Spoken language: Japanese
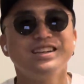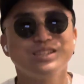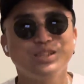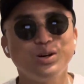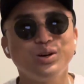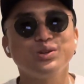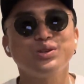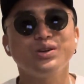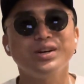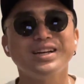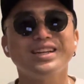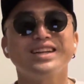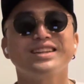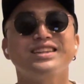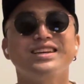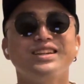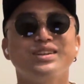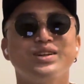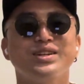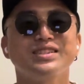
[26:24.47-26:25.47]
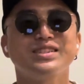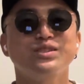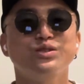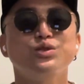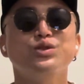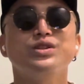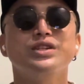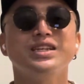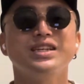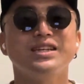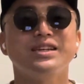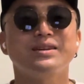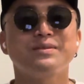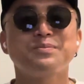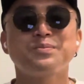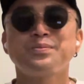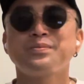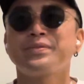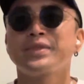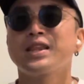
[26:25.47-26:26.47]
そうとかだったりとかするんで
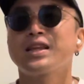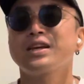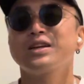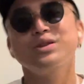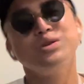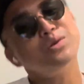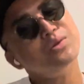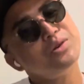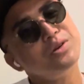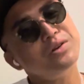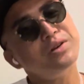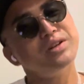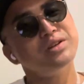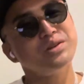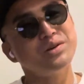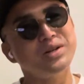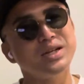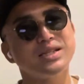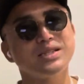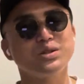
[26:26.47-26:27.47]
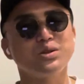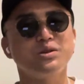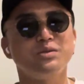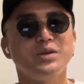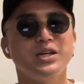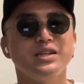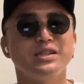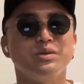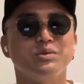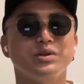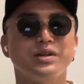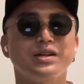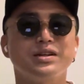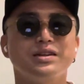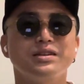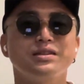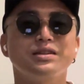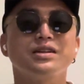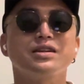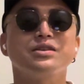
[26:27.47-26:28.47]
東京いる時はそこまででもな
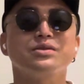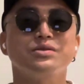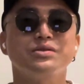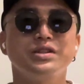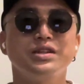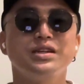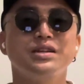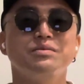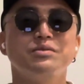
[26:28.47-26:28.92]
かったけどね